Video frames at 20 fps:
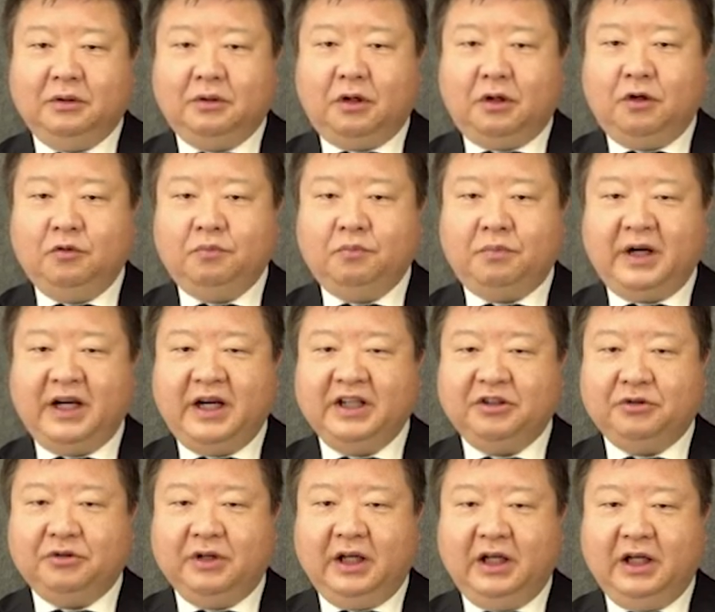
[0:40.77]

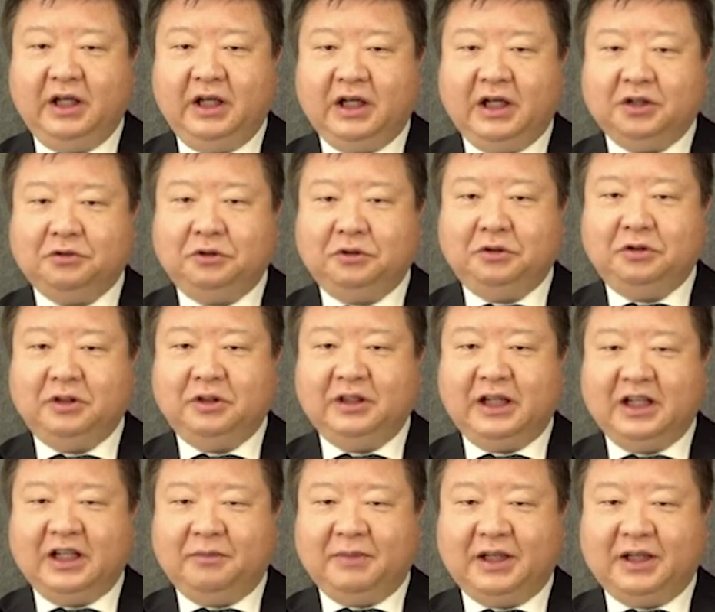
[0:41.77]
コンパイルエラーと
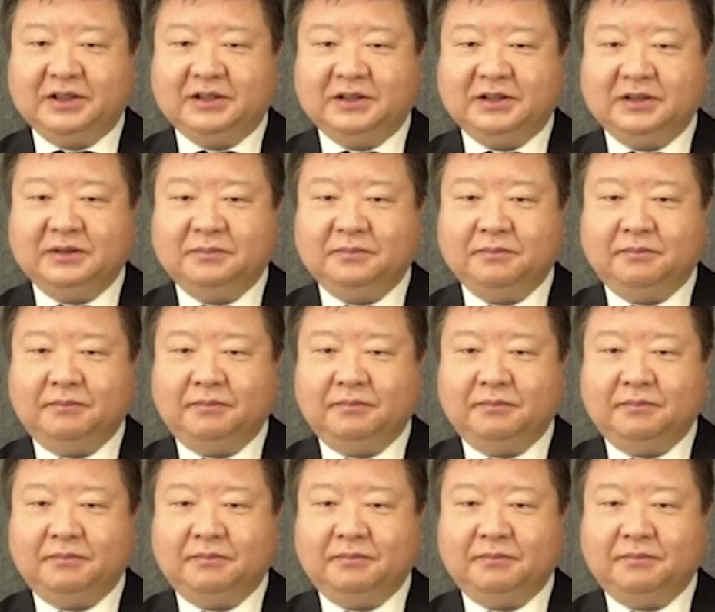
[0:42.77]
なります。